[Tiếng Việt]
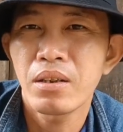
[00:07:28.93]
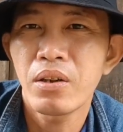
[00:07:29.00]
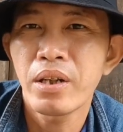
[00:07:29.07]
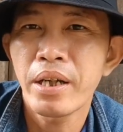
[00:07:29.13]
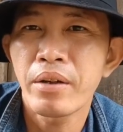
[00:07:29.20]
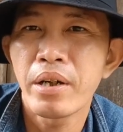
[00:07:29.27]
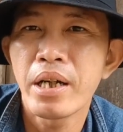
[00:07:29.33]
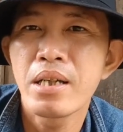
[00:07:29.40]
nó khó
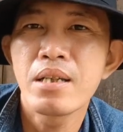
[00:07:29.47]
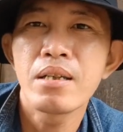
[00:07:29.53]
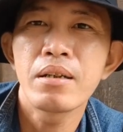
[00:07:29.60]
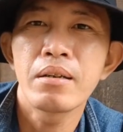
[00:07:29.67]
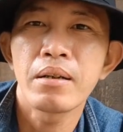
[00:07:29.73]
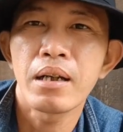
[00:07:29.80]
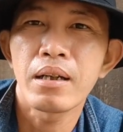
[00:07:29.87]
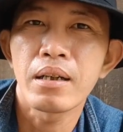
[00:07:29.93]
nghe y
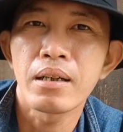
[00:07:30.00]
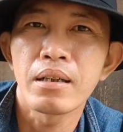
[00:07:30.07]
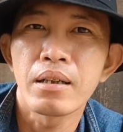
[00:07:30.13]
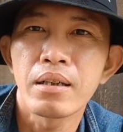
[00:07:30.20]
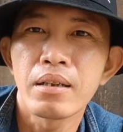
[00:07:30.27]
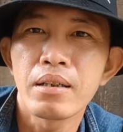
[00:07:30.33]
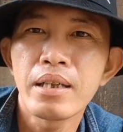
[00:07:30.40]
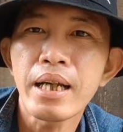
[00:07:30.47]
như
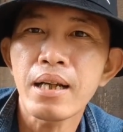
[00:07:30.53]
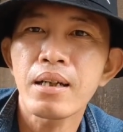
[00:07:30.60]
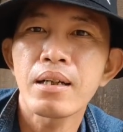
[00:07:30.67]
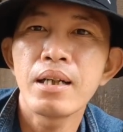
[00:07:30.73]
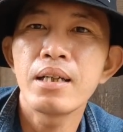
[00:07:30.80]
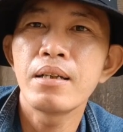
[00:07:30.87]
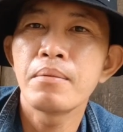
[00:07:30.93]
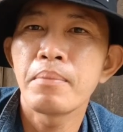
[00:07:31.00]
là dắt
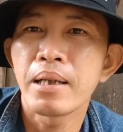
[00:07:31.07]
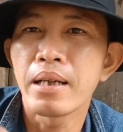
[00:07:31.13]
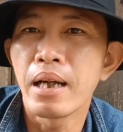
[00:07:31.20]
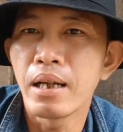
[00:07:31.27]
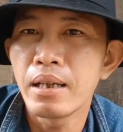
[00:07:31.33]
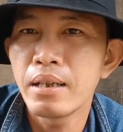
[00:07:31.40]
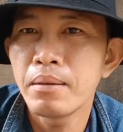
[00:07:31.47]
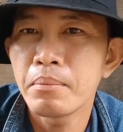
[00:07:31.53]
đi mà
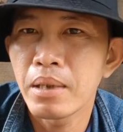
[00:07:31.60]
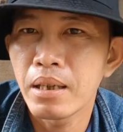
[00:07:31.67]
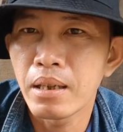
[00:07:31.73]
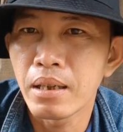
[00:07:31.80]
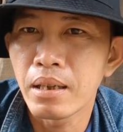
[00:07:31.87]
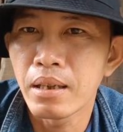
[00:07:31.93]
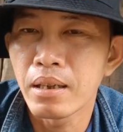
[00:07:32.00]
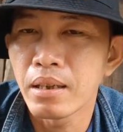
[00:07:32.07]
để
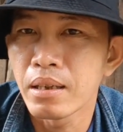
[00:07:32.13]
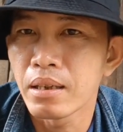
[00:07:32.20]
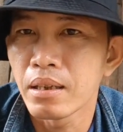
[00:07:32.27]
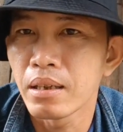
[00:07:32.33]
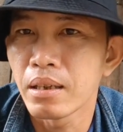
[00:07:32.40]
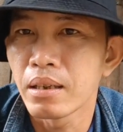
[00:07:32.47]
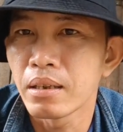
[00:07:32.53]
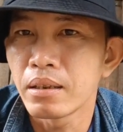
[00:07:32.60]

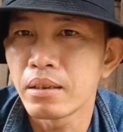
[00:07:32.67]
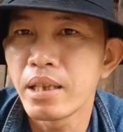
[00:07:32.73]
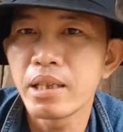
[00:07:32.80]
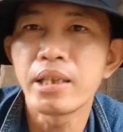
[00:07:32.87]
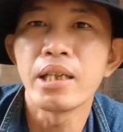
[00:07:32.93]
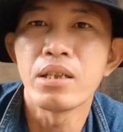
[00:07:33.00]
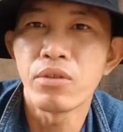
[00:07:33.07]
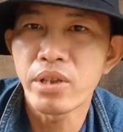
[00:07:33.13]
mà duy
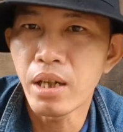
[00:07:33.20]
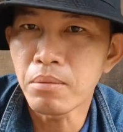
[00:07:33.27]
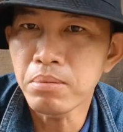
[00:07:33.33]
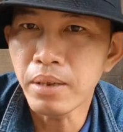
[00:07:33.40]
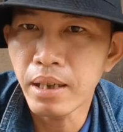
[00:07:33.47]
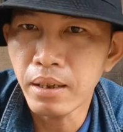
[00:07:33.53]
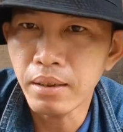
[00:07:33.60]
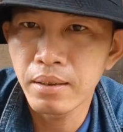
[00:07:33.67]
trì nội
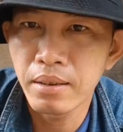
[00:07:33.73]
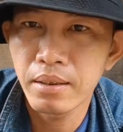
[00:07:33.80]
giống vậy đó